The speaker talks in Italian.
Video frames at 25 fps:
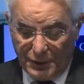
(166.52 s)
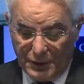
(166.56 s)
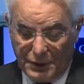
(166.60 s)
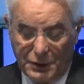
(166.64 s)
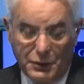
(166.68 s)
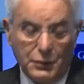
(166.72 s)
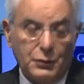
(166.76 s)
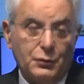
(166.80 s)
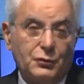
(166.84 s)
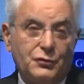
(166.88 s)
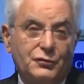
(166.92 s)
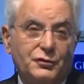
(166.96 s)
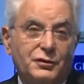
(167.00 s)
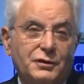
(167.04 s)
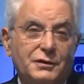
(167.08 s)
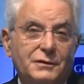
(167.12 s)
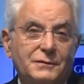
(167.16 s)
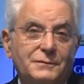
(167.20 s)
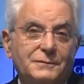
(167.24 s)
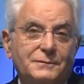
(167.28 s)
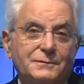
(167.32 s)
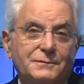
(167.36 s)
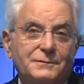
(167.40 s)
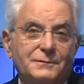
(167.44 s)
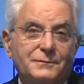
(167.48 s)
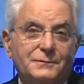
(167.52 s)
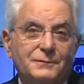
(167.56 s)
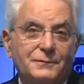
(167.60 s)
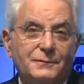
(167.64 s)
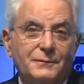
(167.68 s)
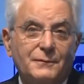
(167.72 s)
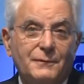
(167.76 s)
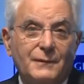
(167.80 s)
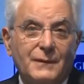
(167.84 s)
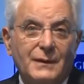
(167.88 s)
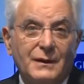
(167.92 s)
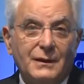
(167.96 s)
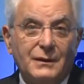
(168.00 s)
preziose
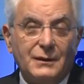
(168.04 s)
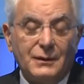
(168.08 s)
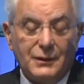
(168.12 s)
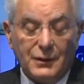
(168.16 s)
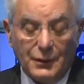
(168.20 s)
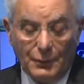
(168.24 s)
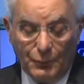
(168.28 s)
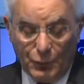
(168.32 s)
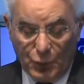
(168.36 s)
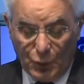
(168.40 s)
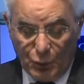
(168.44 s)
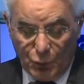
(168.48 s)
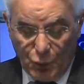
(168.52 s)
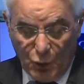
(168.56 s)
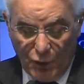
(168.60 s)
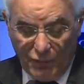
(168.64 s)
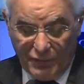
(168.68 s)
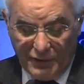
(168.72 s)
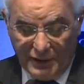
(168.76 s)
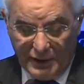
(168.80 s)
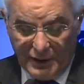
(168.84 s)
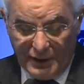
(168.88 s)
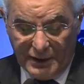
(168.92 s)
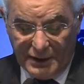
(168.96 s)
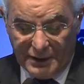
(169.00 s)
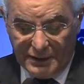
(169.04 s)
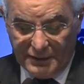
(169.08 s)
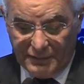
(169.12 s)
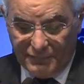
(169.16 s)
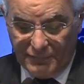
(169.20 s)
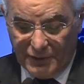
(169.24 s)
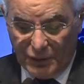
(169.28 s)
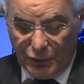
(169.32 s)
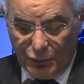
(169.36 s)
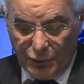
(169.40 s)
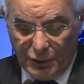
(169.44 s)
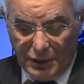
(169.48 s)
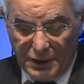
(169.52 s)
promuoverle,
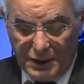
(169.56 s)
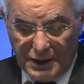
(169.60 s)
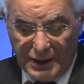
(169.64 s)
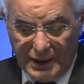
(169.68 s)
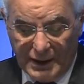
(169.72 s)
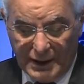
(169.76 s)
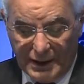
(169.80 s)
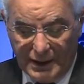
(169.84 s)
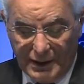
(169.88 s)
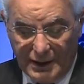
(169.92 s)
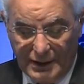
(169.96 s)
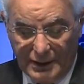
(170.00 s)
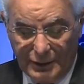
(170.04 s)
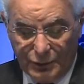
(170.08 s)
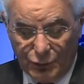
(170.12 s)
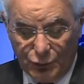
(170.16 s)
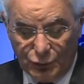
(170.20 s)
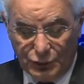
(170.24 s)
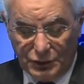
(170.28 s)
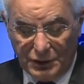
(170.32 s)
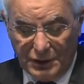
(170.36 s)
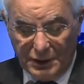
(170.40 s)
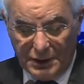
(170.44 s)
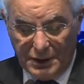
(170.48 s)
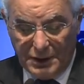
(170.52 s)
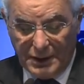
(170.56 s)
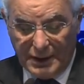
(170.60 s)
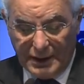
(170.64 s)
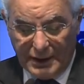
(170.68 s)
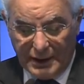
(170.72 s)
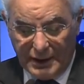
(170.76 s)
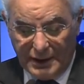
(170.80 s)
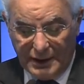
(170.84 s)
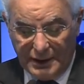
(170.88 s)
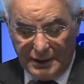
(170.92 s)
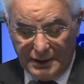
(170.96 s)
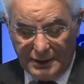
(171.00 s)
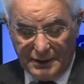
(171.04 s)
valorizzarle,
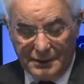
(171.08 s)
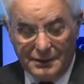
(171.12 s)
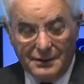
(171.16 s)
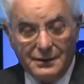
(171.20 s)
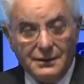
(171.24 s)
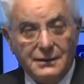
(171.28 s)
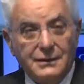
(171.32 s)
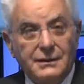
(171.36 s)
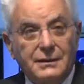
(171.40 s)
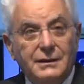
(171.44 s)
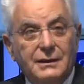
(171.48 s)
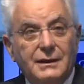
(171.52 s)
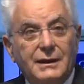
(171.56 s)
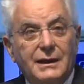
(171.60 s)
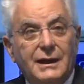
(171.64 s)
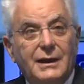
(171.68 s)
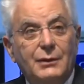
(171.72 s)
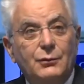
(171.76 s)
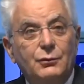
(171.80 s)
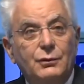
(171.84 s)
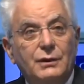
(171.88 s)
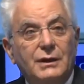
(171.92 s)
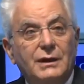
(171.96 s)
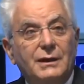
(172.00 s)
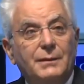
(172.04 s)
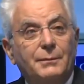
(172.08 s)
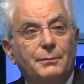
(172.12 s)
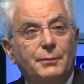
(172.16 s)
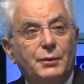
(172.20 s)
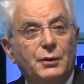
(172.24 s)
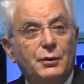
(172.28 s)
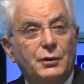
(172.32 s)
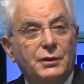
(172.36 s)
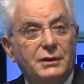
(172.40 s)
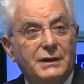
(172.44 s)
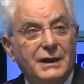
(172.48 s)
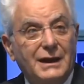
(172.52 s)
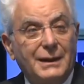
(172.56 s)
utilizzarle è una
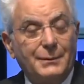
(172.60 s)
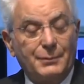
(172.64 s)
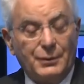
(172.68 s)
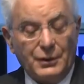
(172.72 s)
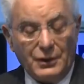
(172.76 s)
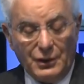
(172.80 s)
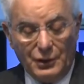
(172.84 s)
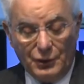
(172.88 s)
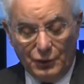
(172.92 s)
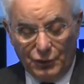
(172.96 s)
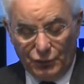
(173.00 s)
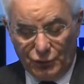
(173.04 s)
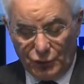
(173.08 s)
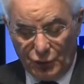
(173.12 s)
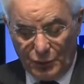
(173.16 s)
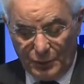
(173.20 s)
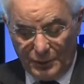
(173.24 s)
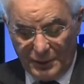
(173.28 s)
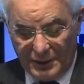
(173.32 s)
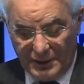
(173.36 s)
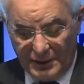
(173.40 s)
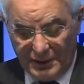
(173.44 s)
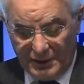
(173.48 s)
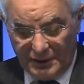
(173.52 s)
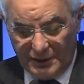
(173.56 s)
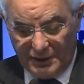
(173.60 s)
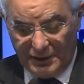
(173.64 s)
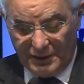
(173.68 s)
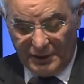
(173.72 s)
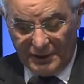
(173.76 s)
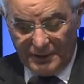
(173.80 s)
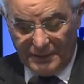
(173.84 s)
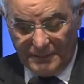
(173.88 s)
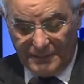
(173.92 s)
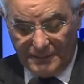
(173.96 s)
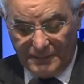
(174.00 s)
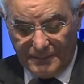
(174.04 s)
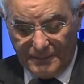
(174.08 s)
priorità per il nostro Paese.
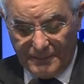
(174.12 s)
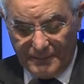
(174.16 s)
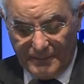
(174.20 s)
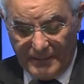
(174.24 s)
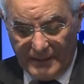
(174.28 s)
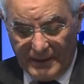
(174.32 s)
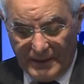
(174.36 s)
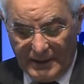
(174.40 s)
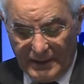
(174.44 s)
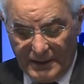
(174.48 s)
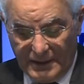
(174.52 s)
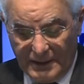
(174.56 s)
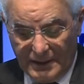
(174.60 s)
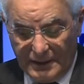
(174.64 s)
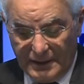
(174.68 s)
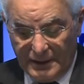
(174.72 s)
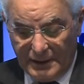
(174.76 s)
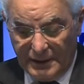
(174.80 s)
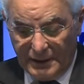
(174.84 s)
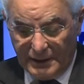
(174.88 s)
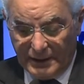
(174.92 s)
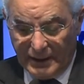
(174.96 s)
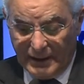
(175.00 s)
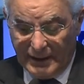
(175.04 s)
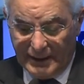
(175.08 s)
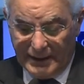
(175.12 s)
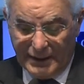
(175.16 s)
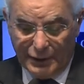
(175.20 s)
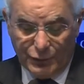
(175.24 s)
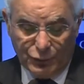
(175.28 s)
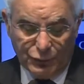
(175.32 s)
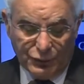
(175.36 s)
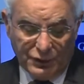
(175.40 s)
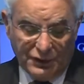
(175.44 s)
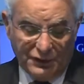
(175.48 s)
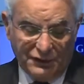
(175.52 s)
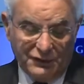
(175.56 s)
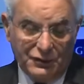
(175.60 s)
L'Italia ha
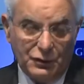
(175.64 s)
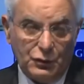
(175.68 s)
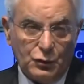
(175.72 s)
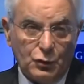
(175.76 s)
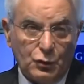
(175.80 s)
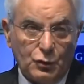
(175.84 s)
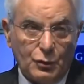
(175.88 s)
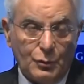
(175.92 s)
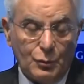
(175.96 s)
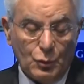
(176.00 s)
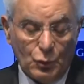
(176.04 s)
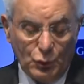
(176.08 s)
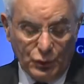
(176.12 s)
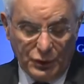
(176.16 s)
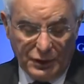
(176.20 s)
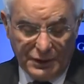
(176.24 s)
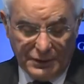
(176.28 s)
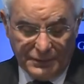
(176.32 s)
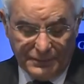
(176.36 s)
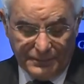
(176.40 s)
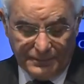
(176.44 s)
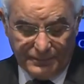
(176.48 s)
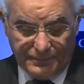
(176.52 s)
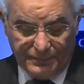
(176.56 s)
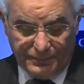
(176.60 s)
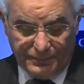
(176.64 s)
un destino comune